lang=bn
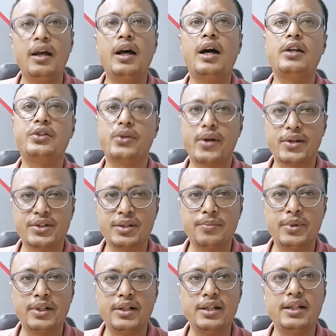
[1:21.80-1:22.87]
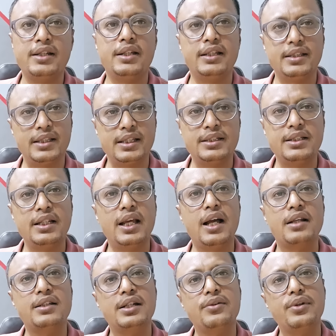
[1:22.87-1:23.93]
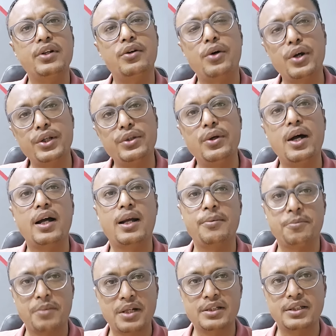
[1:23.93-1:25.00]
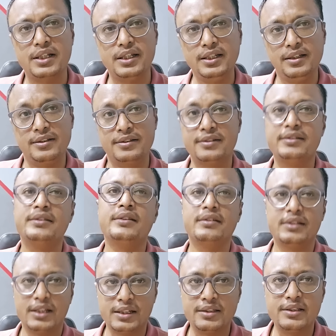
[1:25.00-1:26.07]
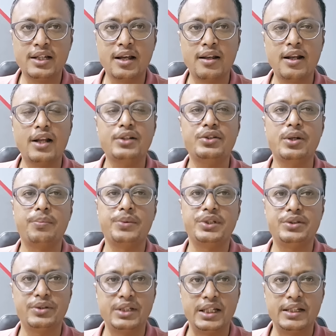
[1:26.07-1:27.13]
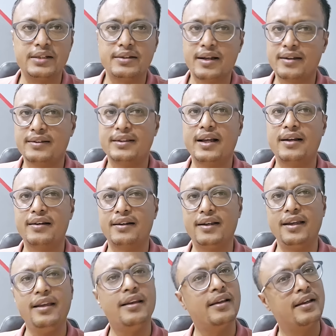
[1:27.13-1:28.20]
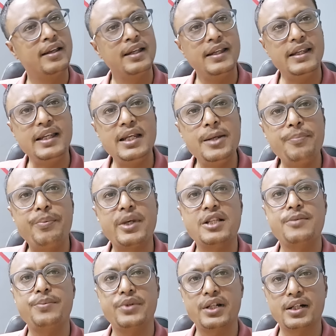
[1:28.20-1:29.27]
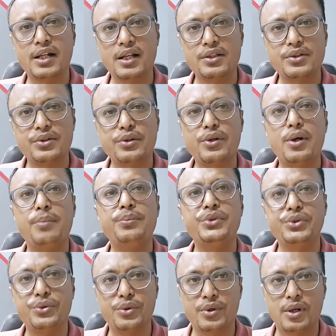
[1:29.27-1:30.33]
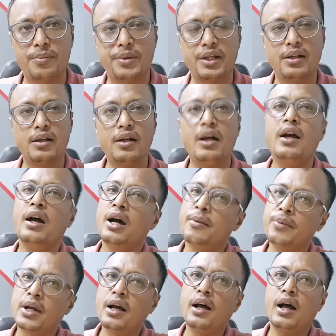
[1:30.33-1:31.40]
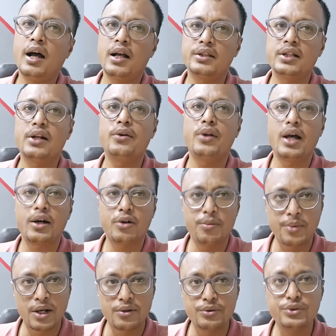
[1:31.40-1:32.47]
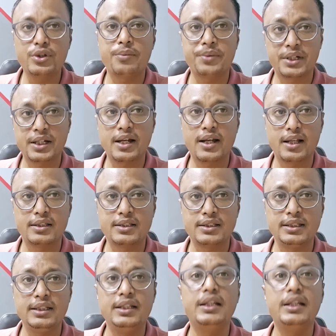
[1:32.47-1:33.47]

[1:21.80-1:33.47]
আর স্বরাষ্ট্রমন্ত্রীর নির্দেশে আশা করি হয়তো আগামী মাসেই ইনশাল্লাহ সব কিছু ঠিকঠাক থাকলে ই পাসপোর্টের কার্যক্রম শুরু হবে আমরা হাজারো লাখো মানুষ অপেক্ষায় আছি